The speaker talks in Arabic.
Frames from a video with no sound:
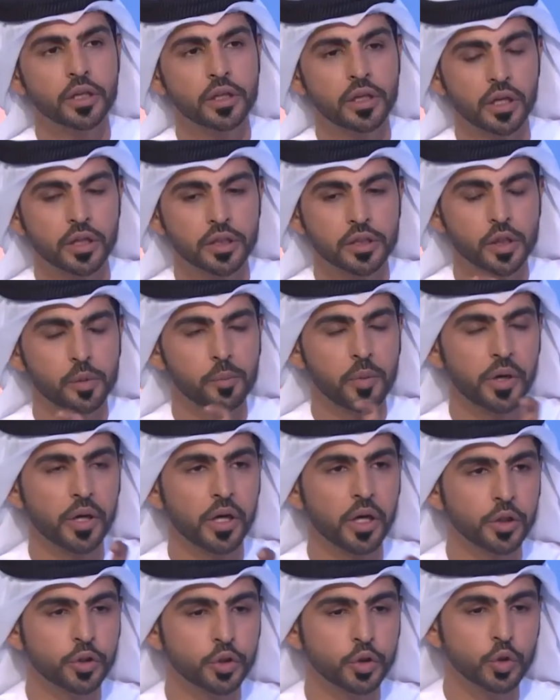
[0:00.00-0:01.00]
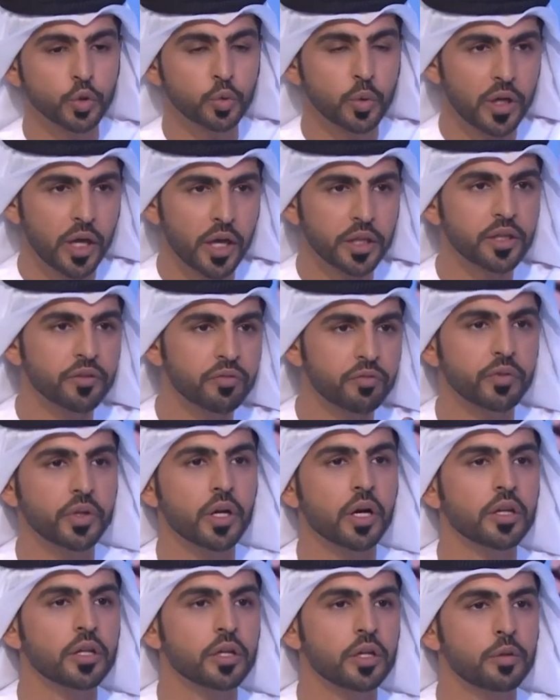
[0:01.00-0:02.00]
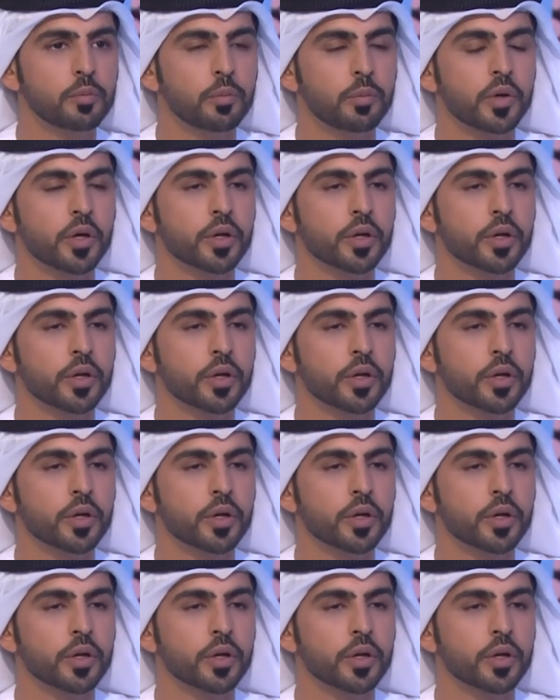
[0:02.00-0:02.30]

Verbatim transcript: كانت عباره عن شو والهدف من هذه المبادره؟